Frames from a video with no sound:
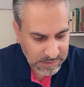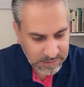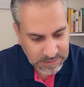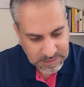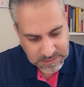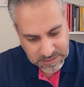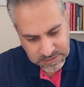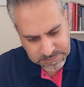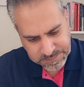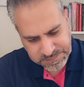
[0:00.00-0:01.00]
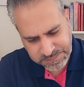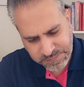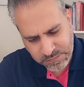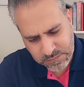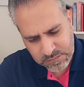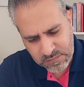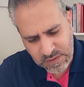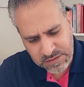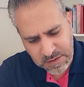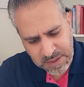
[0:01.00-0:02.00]
الأخلاق
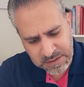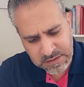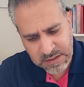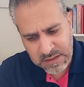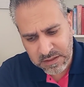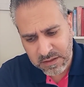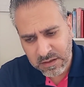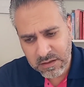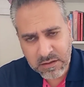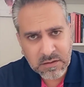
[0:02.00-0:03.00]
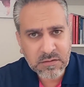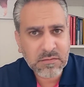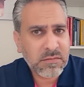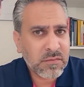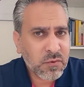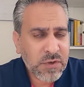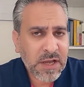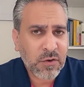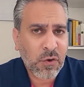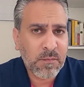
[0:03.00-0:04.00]
طبعا آه،
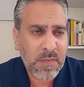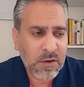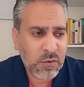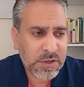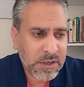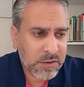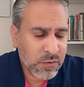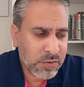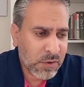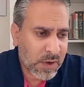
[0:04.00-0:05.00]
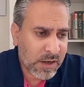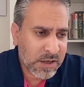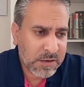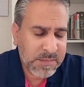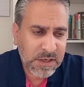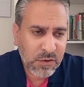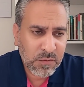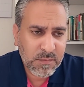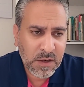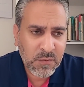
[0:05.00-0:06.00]
هناك حمى أخرى نوع آخر من
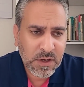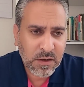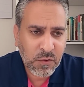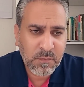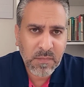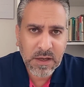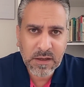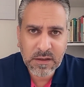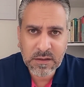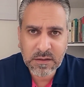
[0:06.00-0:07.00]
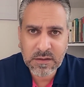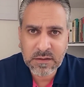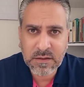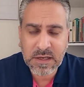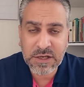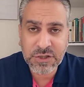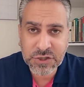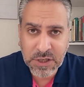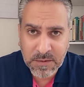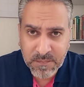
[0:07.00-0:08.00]
الحمى هو حمى آه، آه،
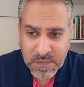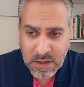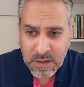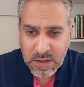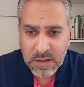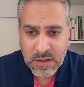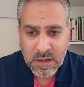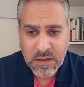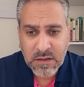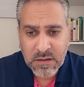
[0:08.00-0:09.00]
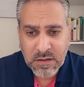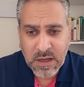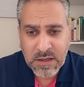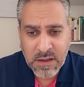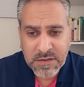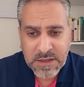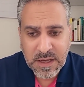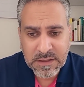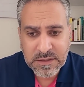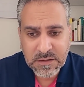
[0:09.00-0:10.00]
الهجرة الذي
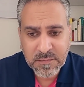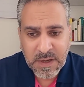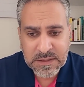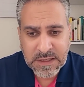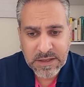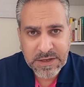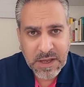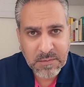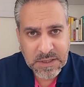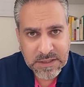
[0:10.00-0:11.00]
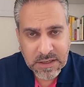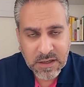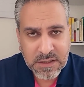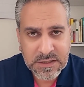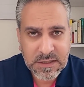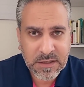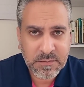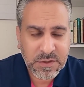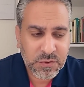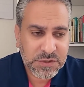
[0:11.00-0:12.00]
يعني بعد أن همد قليلا
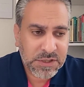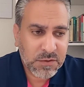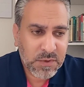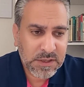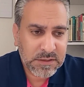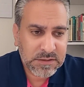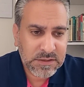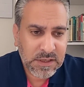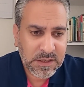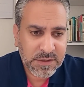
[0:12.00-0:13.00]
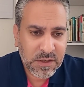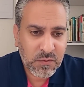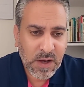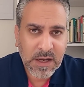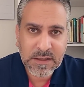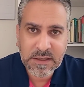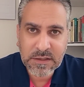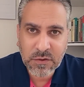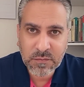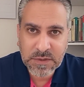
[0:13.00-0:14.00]
منذ سنوات إلى أنه عاد
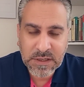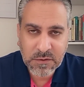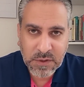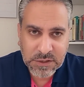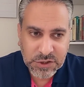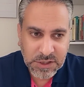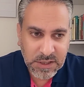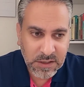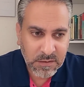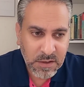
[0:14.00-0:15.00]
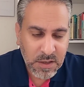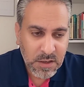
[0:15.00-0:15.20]
اليوم إلى الواجهة